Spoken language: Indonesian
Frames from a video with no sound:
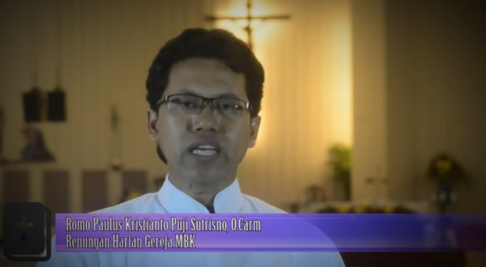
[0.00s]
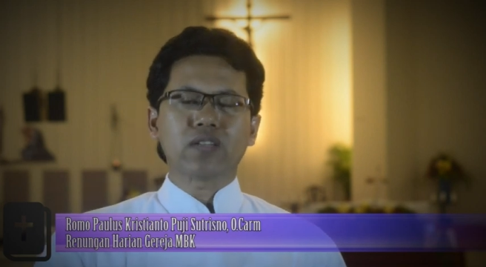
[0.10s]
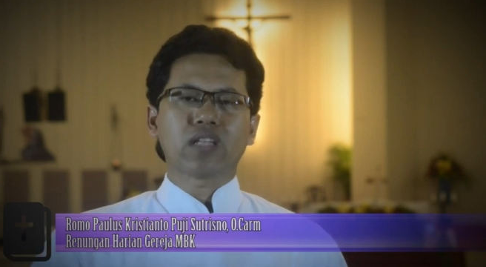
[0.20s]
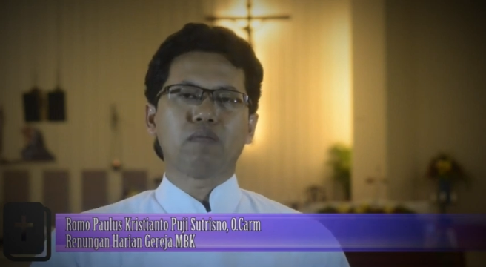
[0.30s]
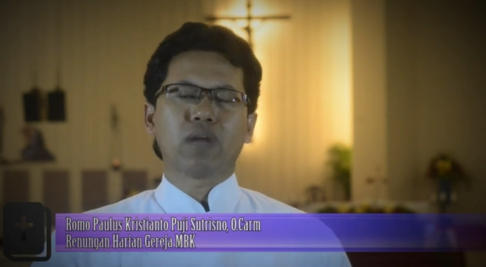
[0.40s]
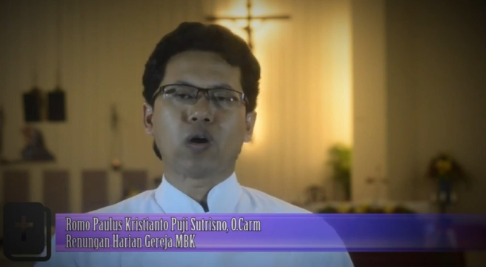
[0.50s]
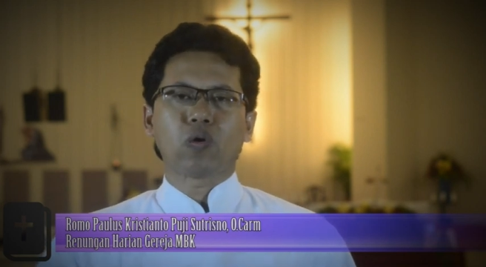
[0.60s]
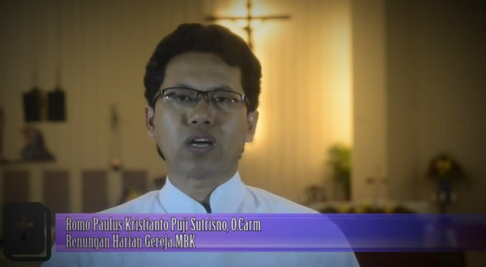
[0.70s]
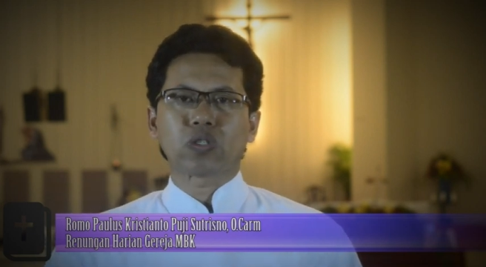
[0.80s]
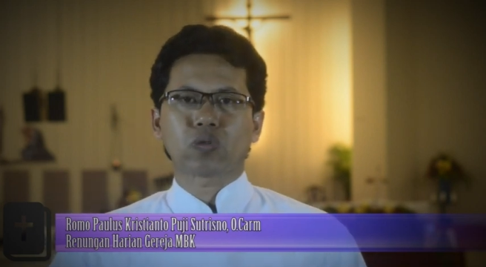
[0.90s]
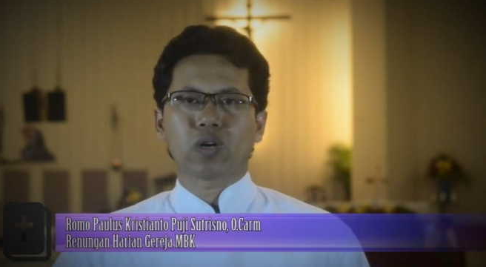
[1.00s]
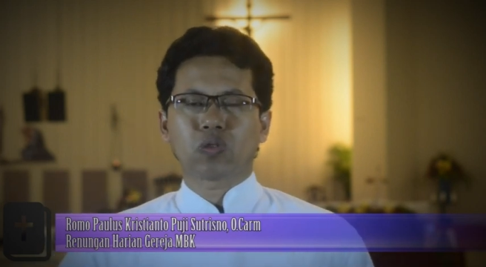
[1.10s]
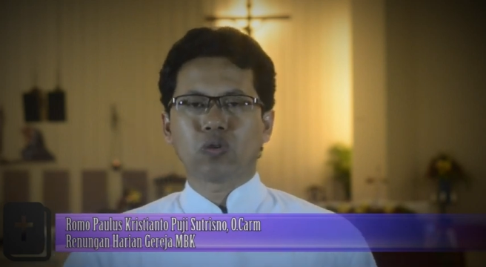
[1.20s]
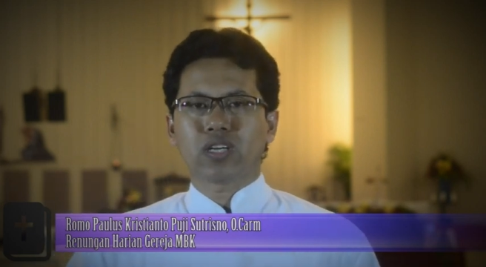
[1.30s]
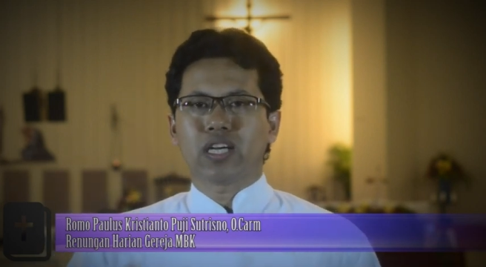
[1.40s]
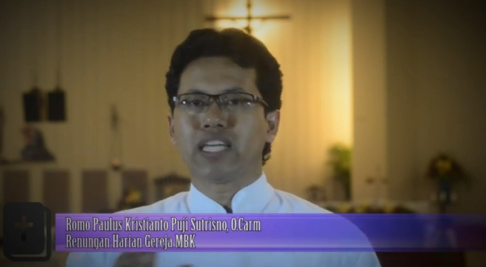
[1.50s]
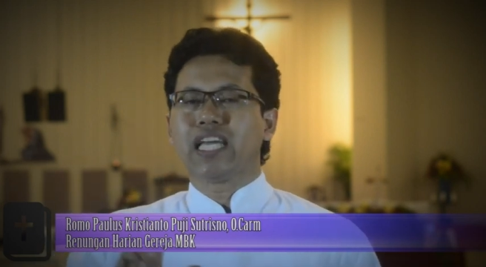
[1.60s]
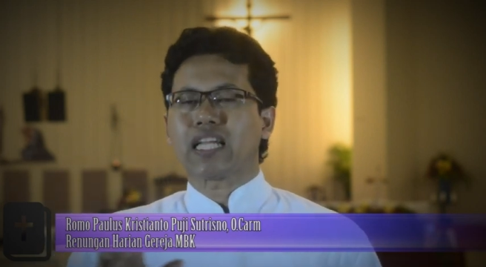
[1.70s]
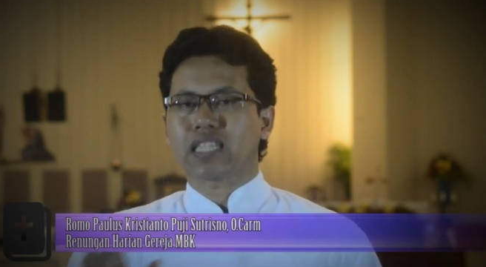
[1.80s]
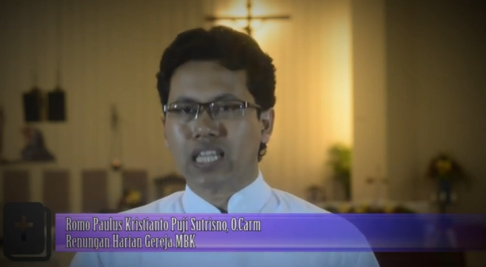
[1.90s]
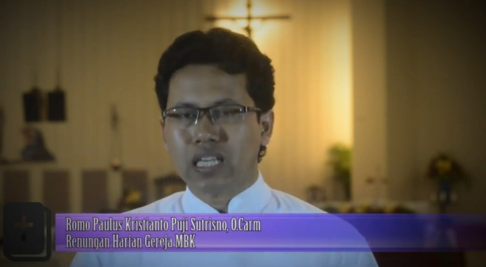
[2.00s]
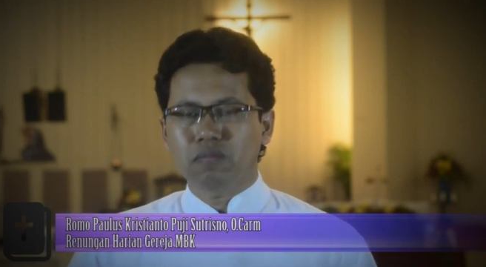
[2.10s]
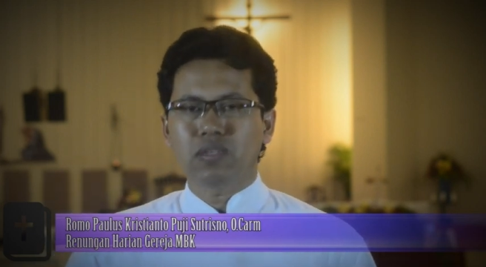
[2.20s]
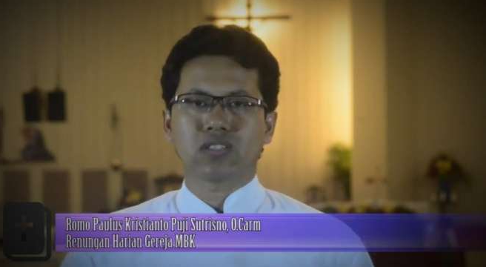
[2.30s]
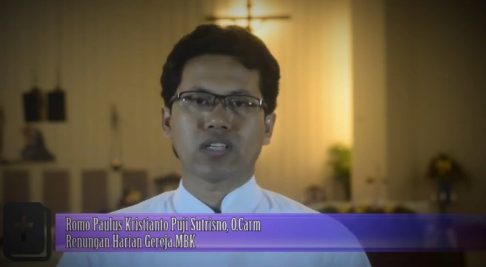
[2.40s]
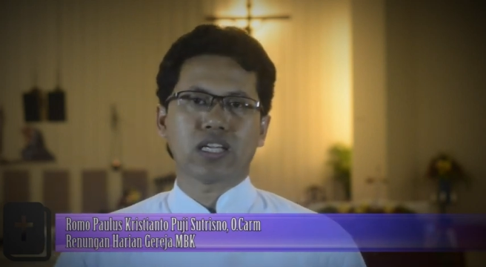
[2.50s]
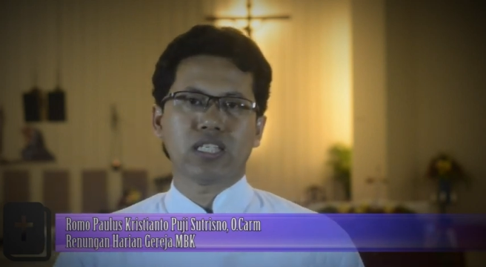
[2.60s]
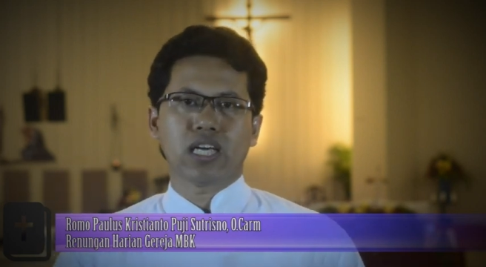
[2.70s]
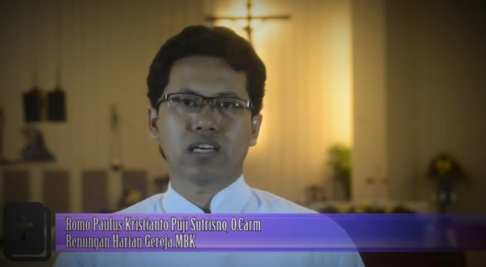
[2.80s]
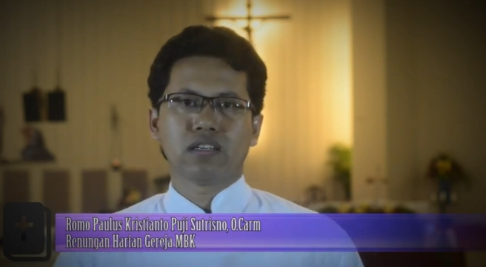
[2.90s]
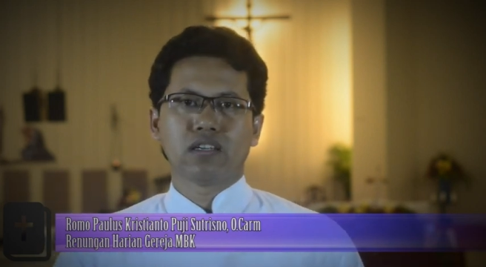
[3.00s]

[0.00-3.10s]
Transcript: kita melakukan suatu kegiatan misalnya,